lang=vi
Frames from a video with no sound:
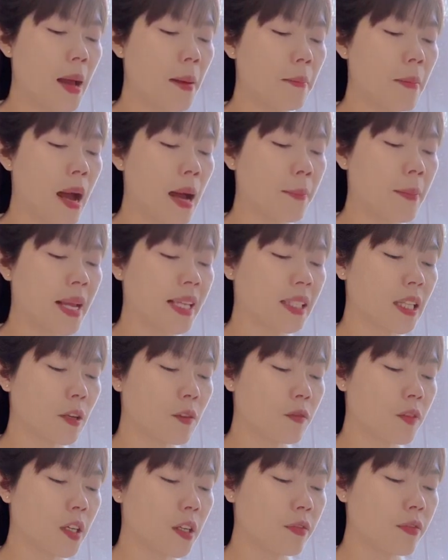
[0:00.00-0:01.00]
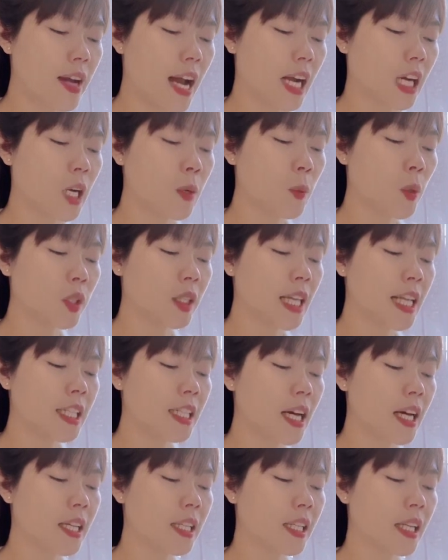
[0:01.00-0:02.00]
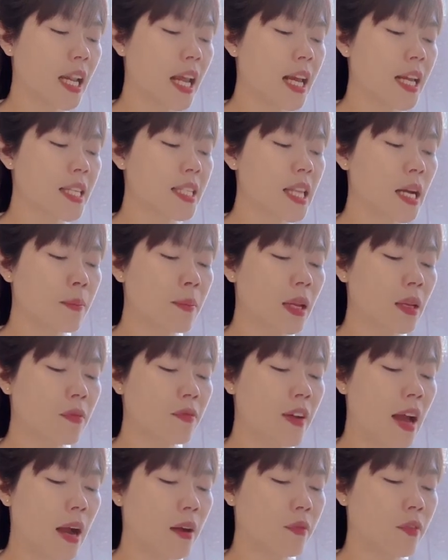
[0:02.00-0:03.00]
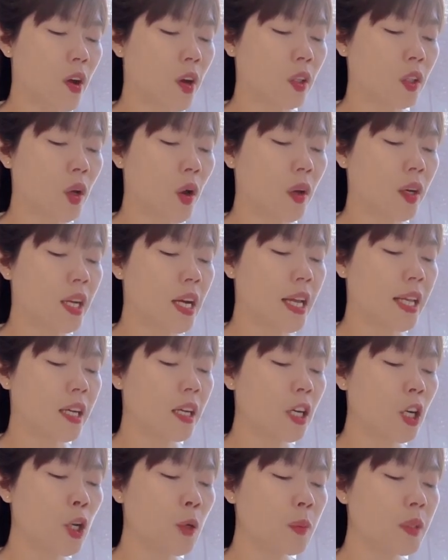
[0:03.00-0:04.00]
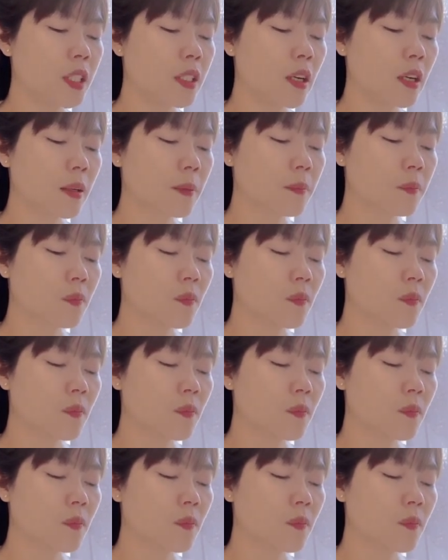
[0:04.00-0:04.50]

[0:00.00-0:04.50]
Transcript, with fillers: Bà bệnh tật phờ phạc không có tinh thần, sắc mặt vàng vọt còn gầy hơn lúc trước.